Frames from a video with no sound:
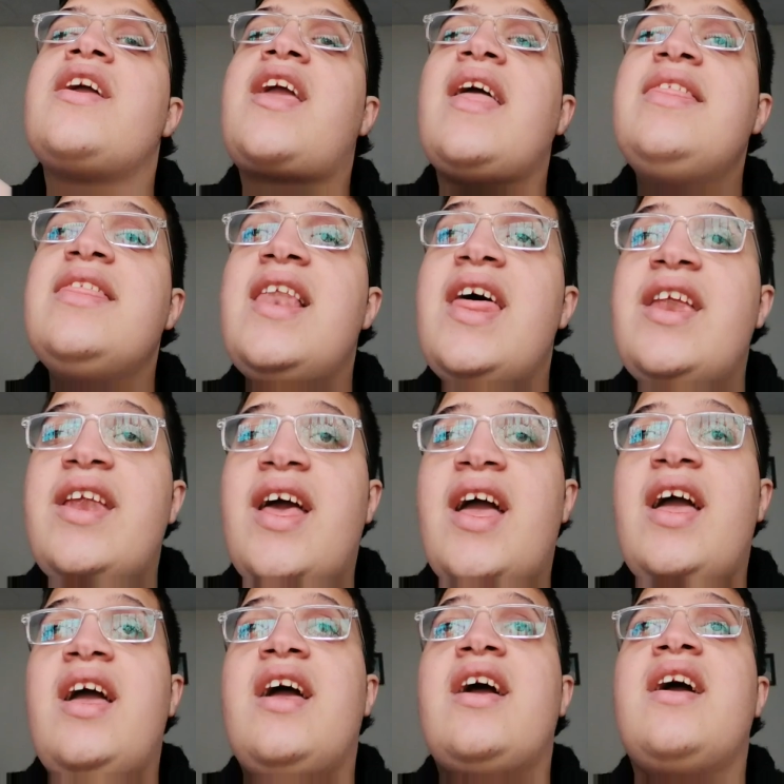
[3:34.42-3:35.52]

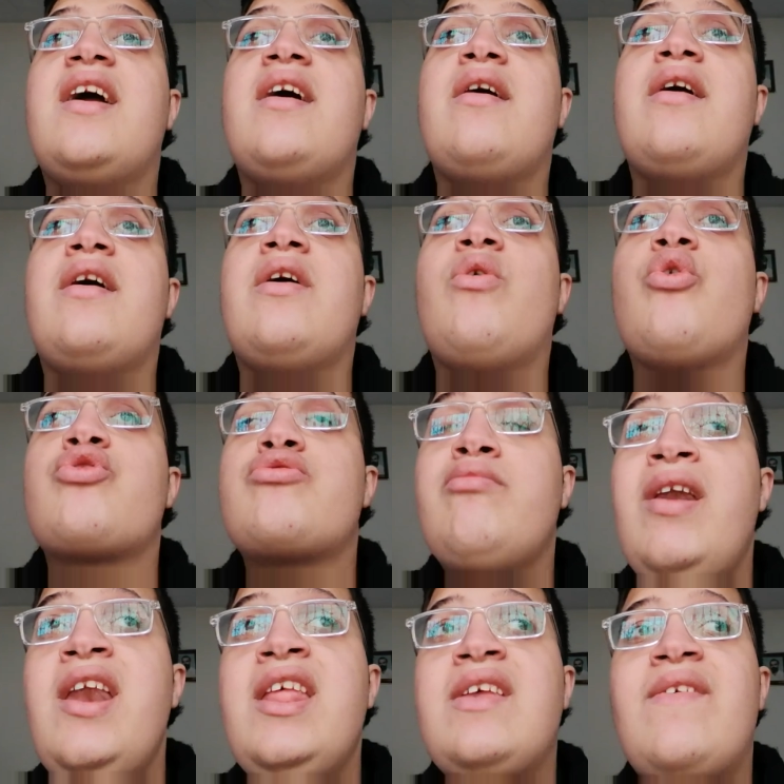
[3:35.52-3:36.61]
kendilerine e,
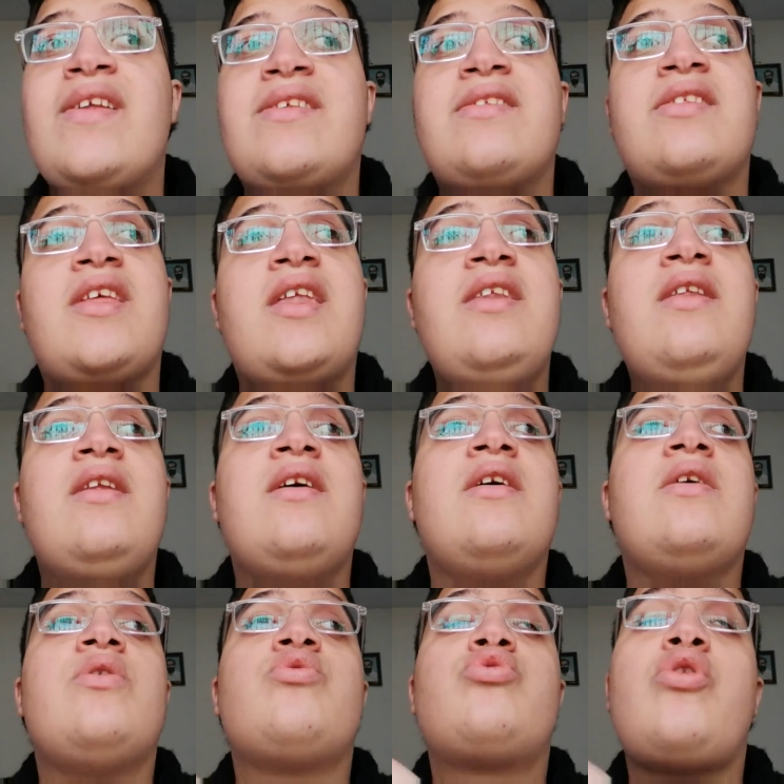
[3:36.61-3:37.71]
Osmanlı devletinden
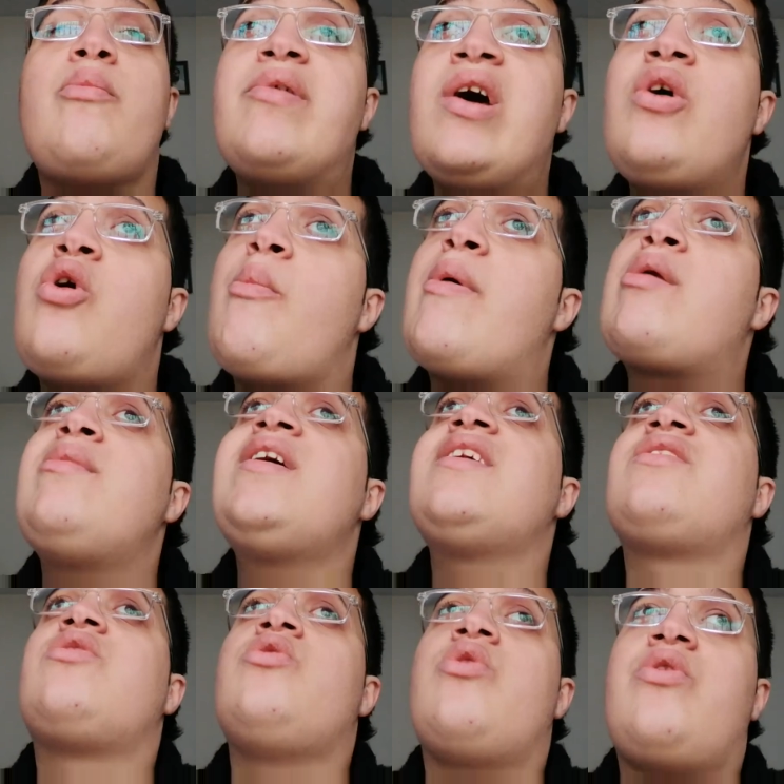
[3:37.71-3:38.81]
toprak koparmak
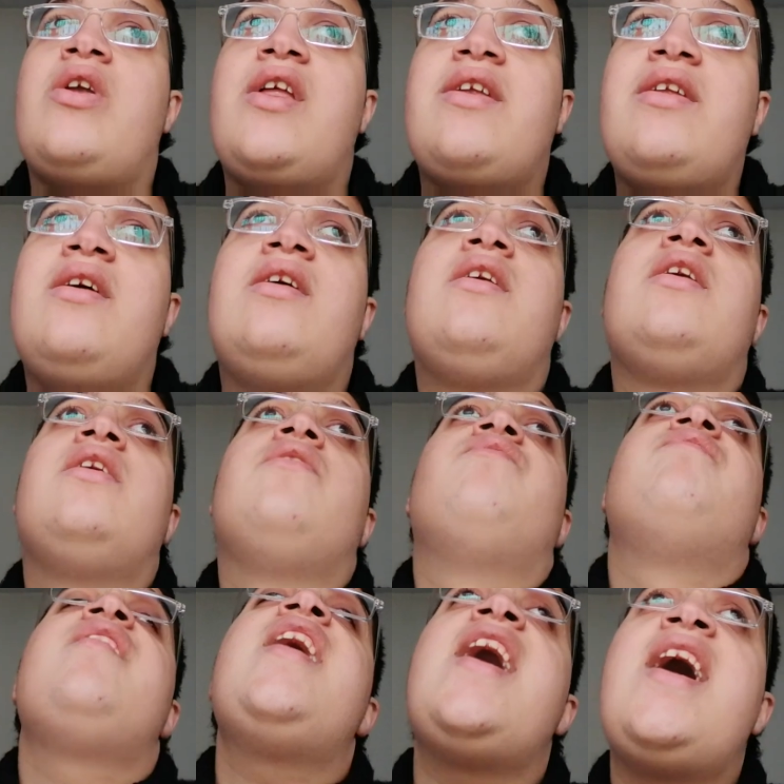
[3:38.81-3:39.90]
istiyorlar.
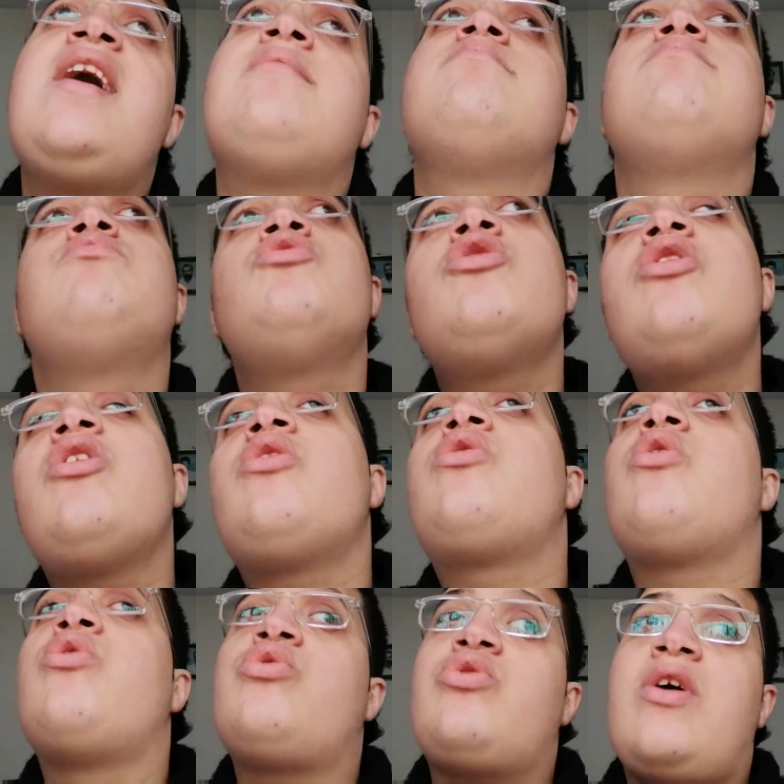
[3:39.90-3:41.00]
Ve bu
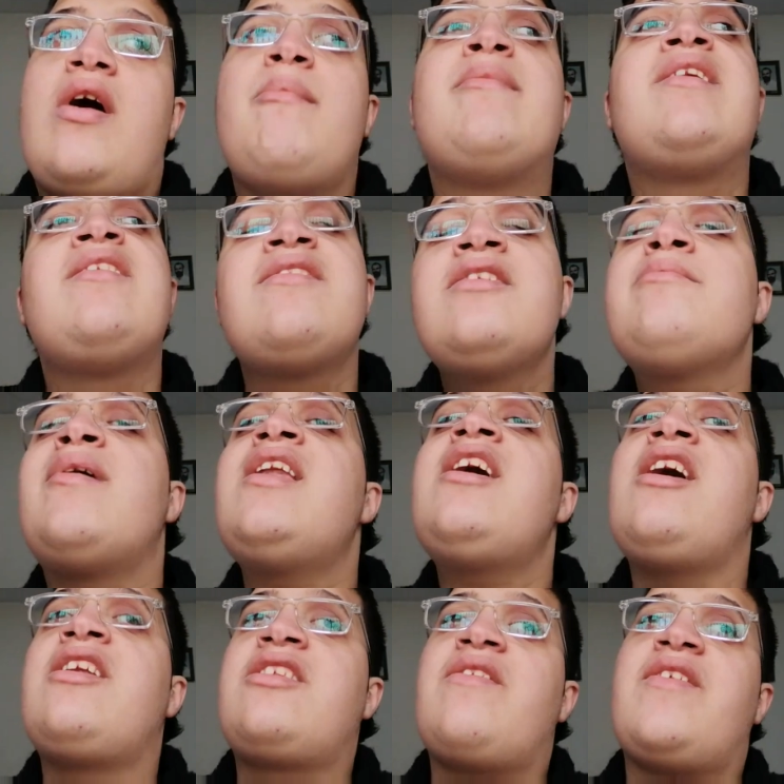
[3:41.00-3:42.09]
konuda 1.
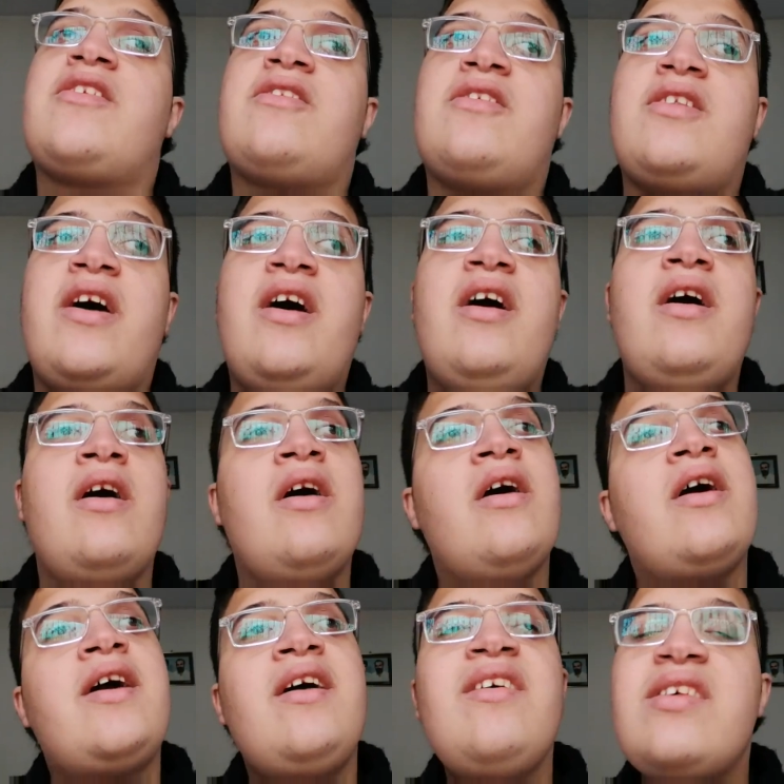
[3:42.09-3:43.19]
Balkan Savaşı'nda
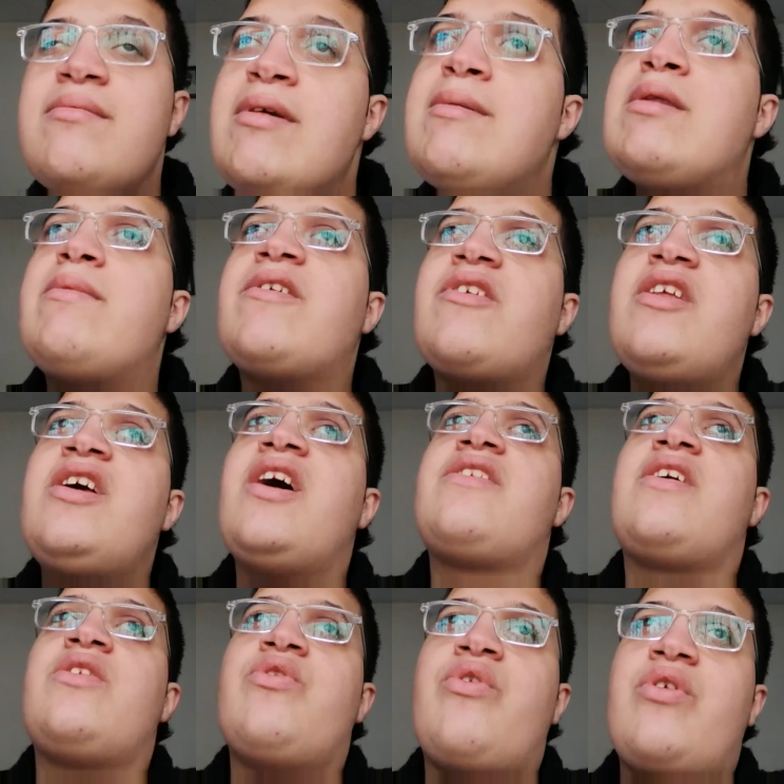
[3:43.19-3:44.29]
kısmi bir başarı
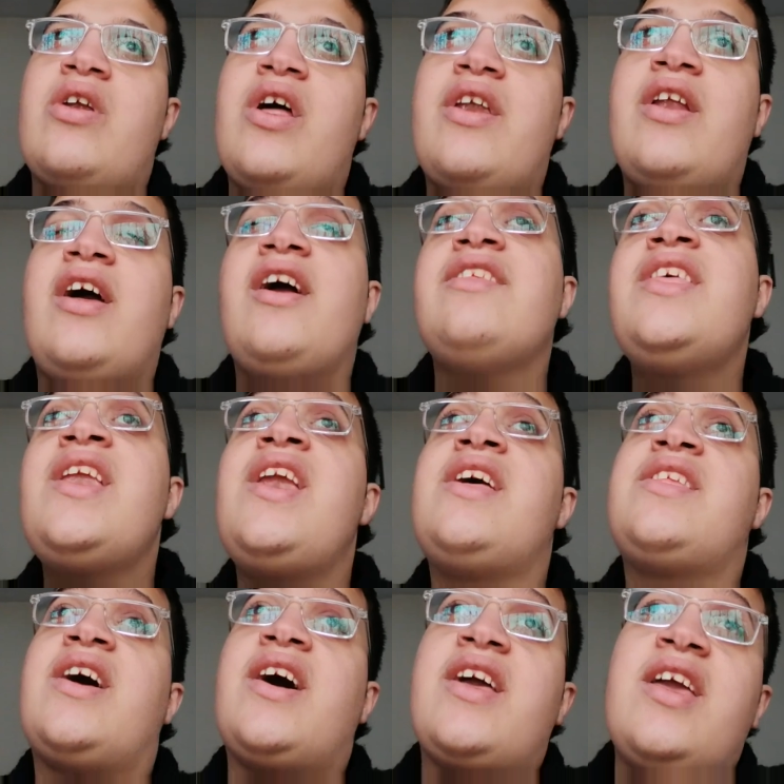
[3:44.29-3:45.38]
kazanıyorlar.
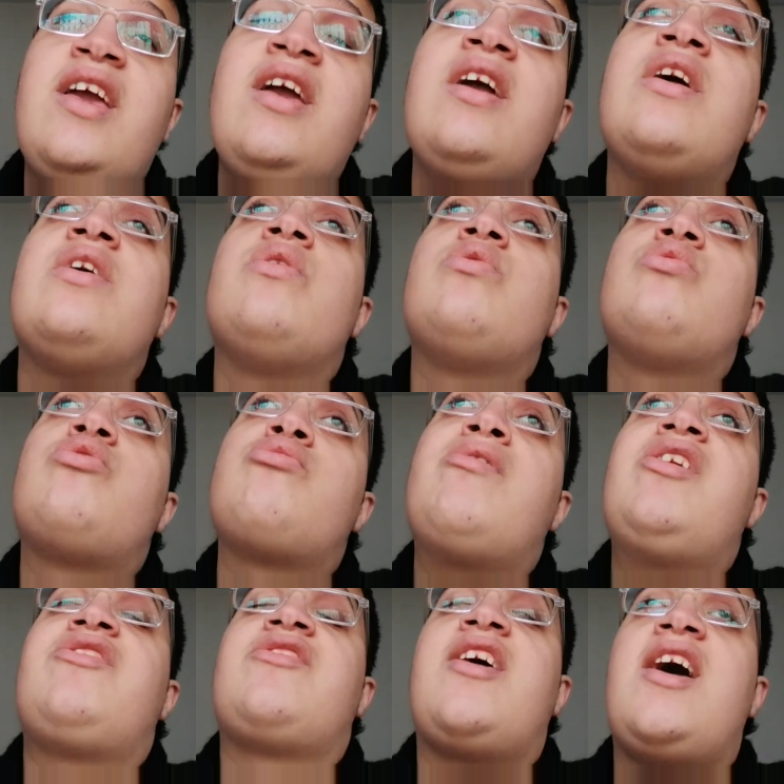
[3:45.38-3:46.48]
Edirne dahi
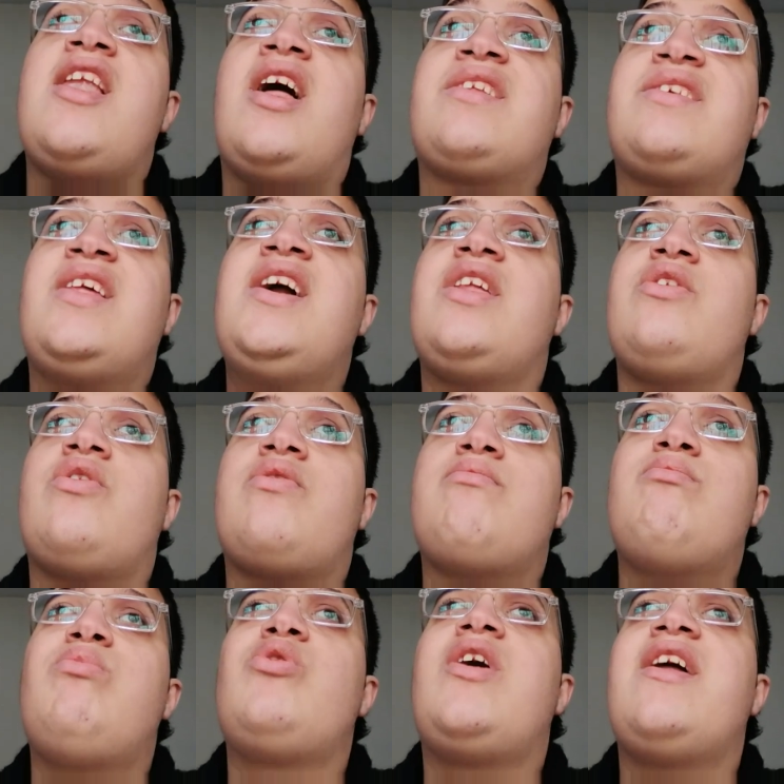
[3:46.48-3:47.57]
düşman işgali altına giriyor.
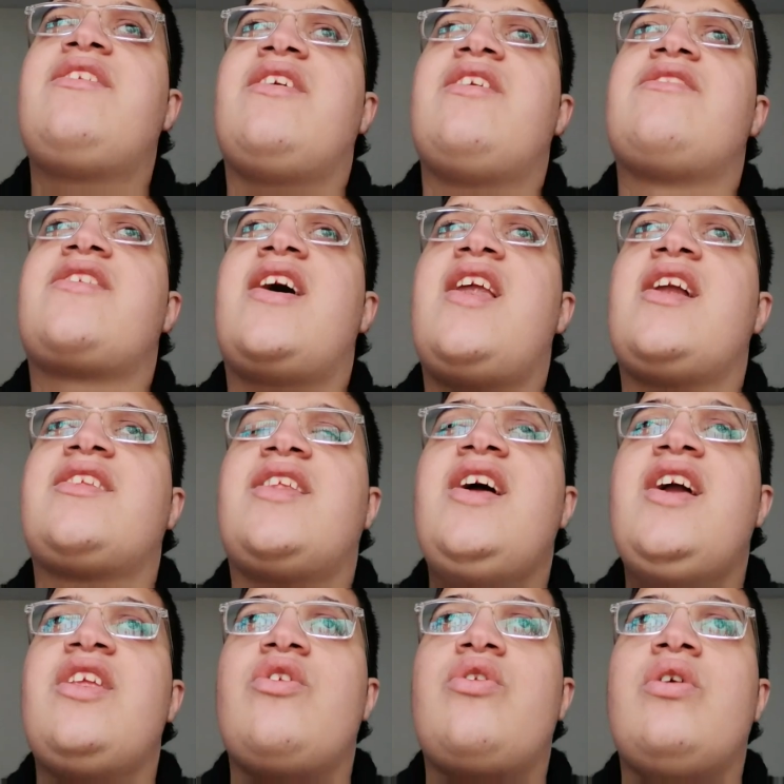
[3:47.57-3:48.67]
Bulgaristan işgali altına
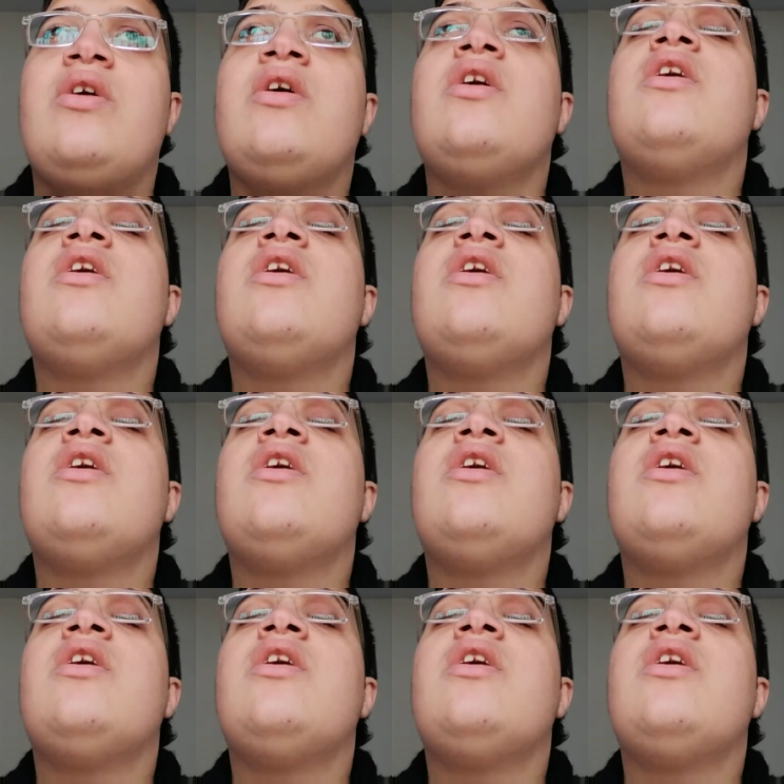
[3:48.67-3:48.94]
giriyor.